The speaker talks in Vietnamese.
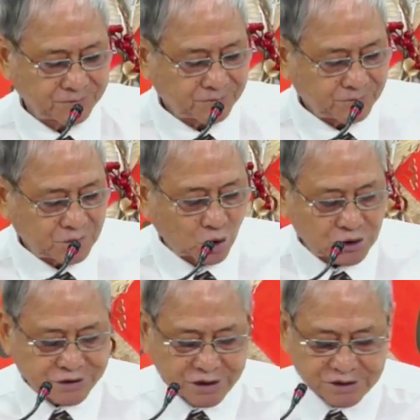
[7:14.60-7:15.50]
Những con
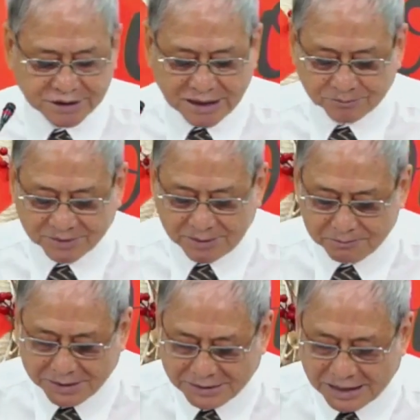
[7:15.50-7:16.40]
chiên chỉ cảm thấy
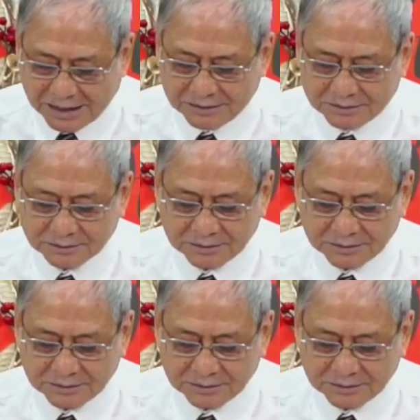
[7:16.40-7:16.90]
bình an